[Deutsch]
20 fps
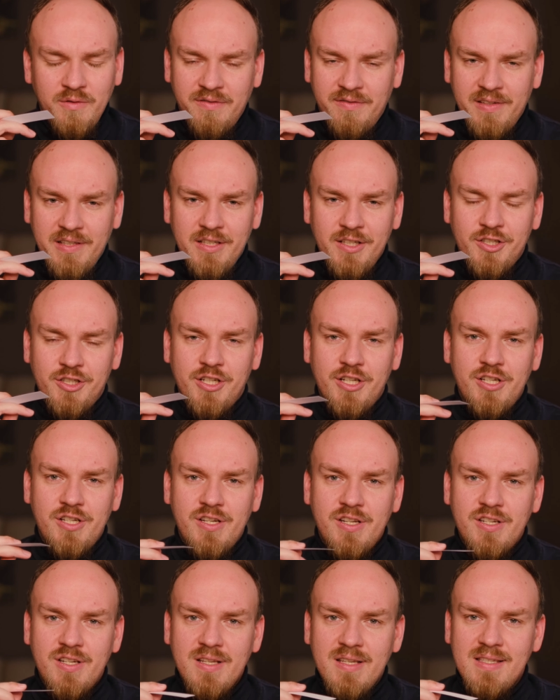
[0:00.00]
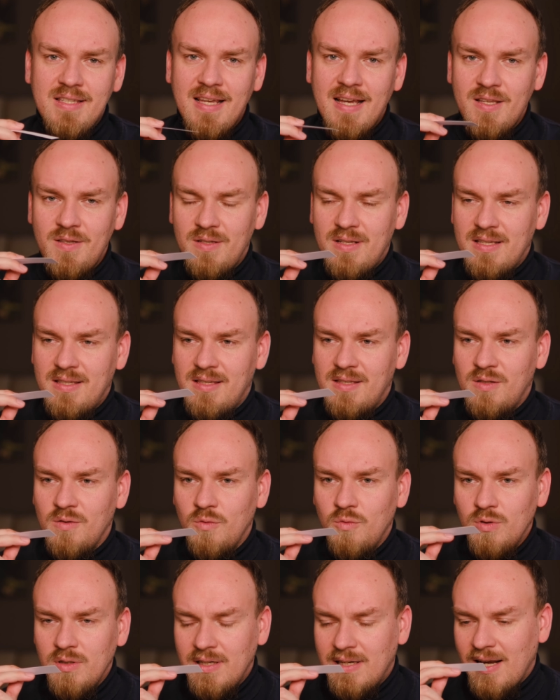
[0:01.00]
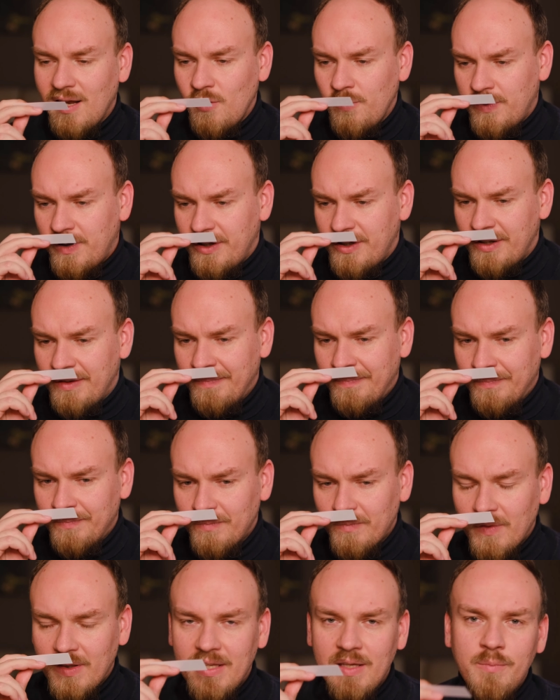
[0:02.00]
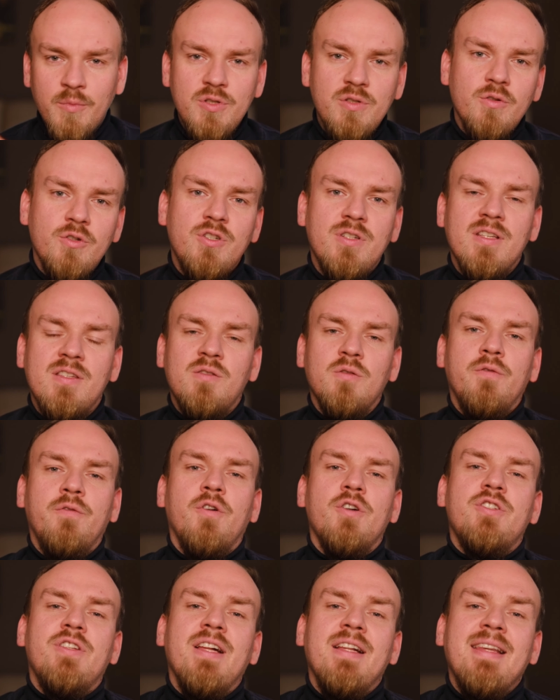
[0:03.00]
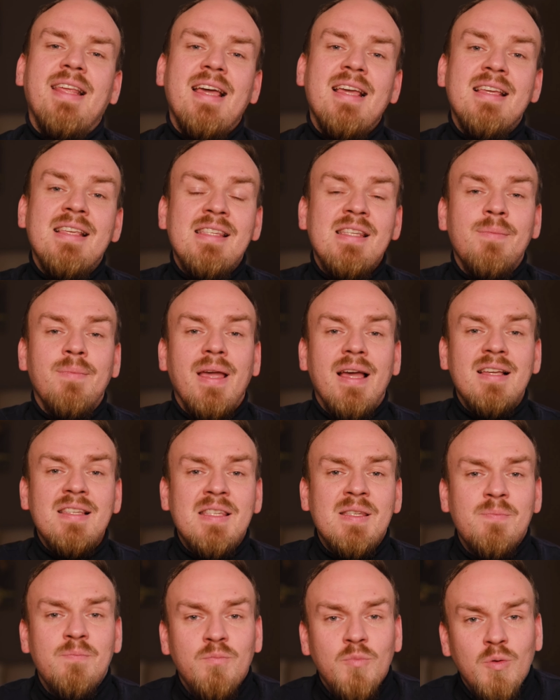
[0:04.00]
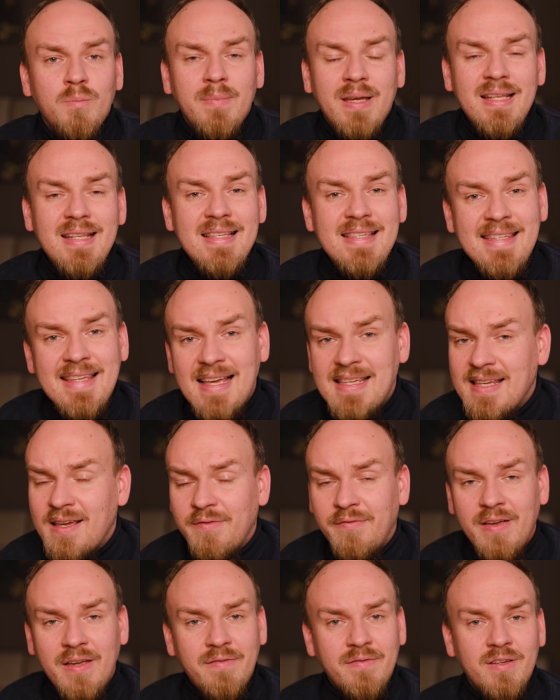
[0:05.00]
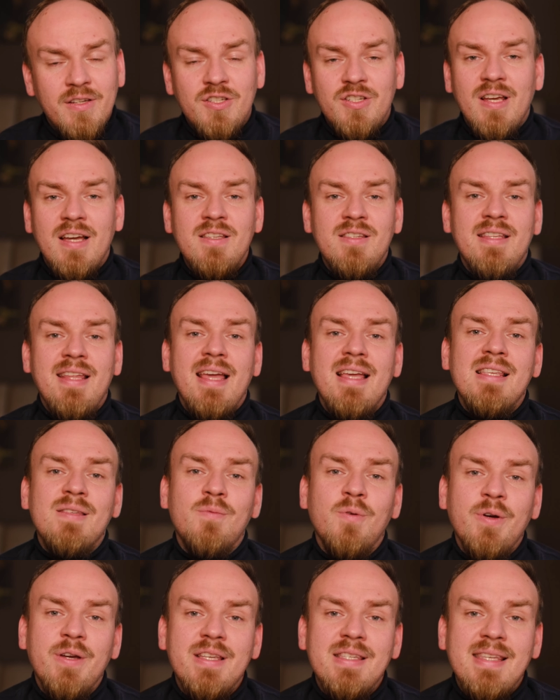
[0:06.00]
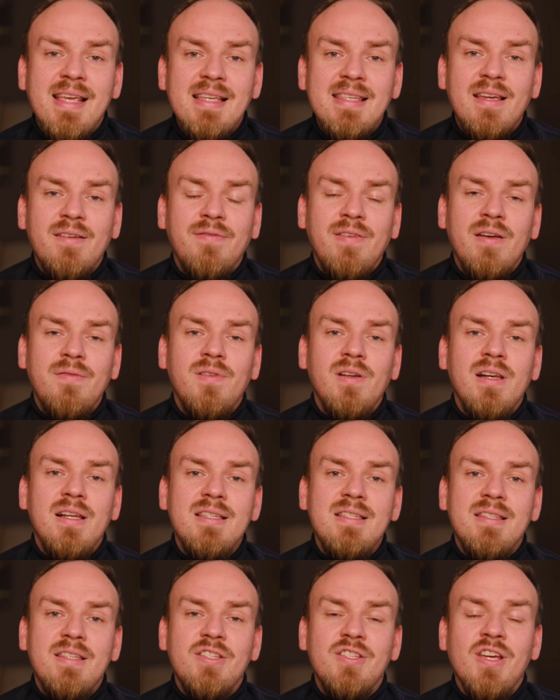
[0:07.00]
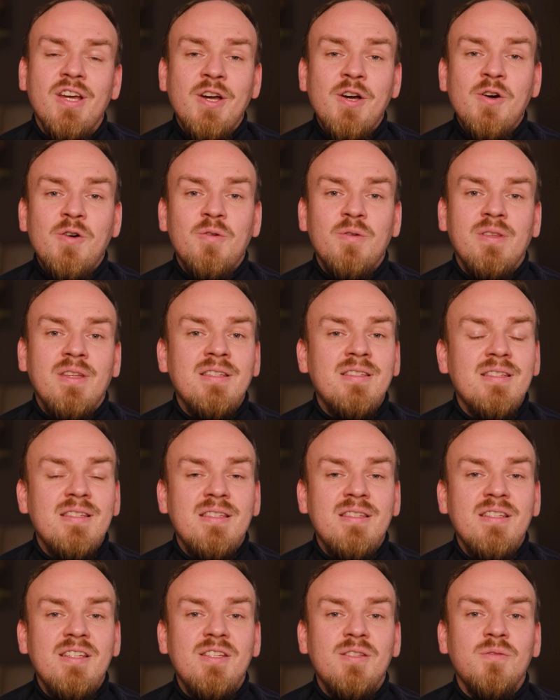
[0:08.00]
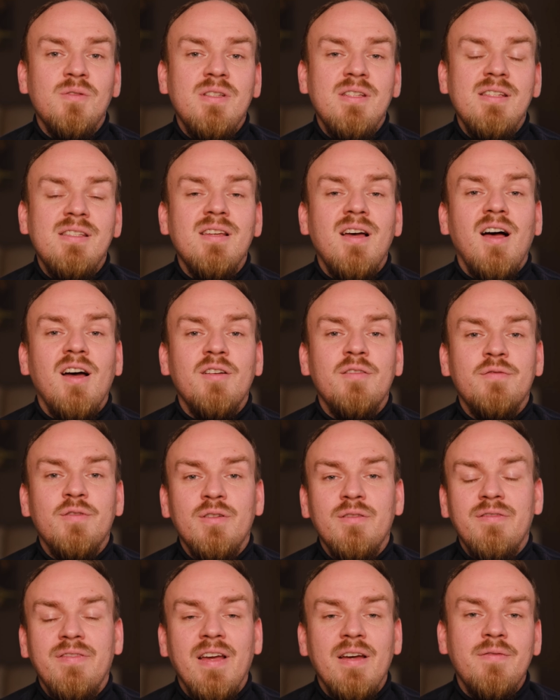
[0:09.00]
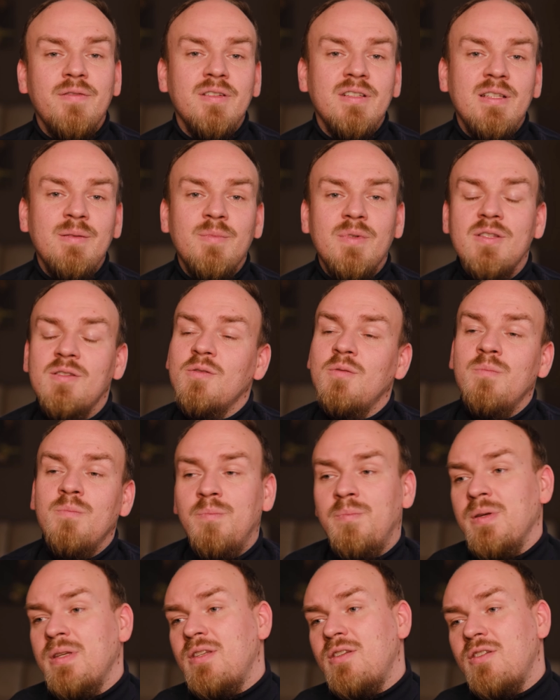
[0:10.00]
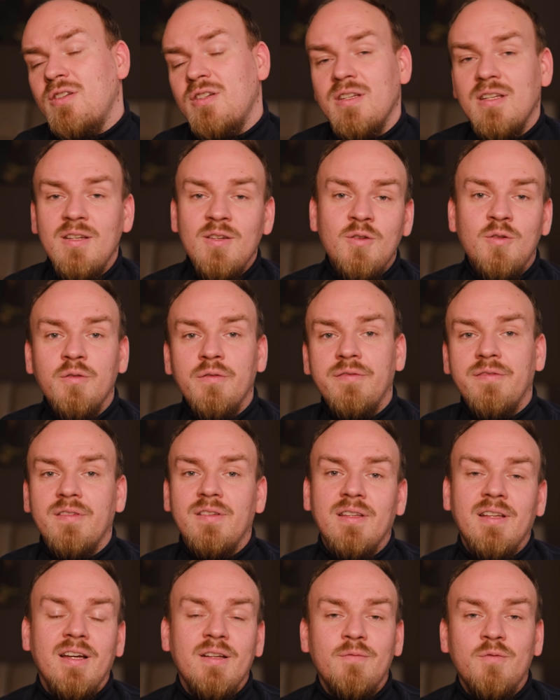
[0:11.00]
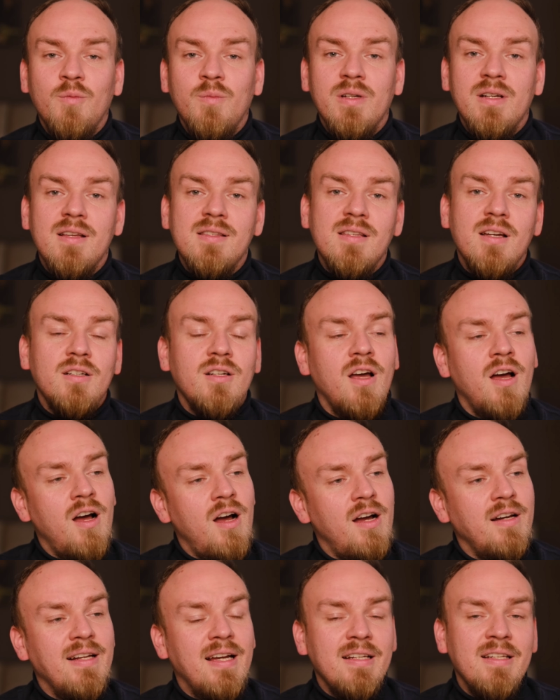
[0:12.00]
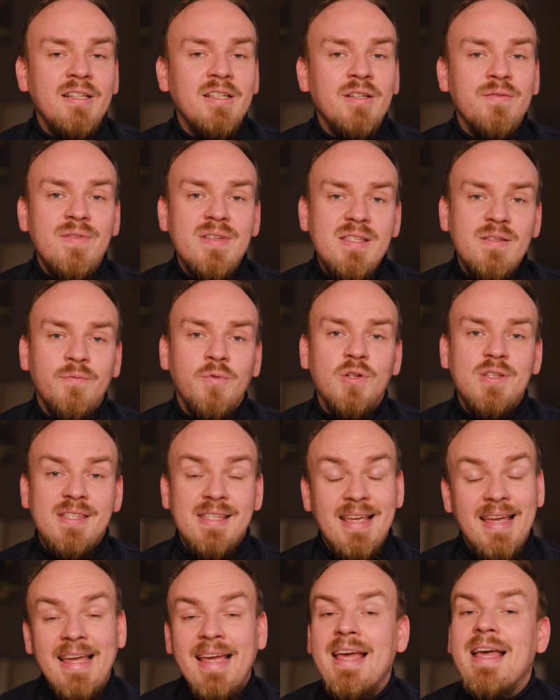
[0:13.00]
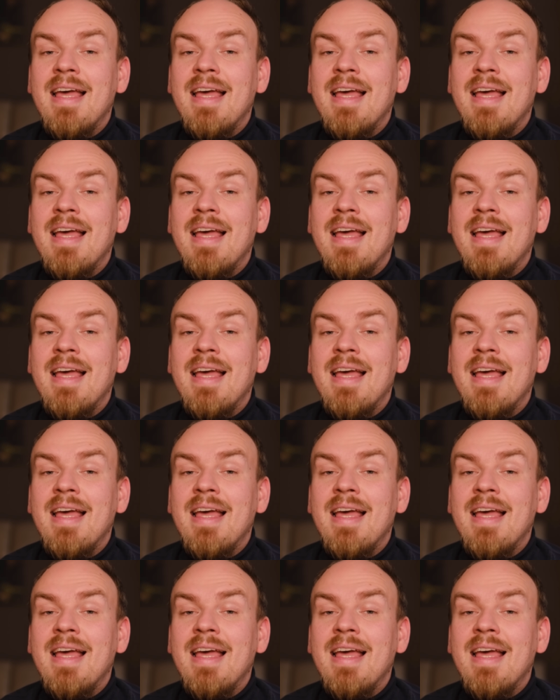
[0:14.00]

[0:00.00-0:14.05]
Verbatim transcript: vielschichtig ist. Also das ist unglaublich. Ihr müsst euch das so vorstellen, der ist im ersten Moment sehr, sehr pfeffrig. Also der ist wirklich sehr, sehr pfefferlastig und das ist nicht so diese Art von Pfeffer, die man so ein bisschen in Düften hat, wo man dann sagt, ah, der hat eine gewisse Würze.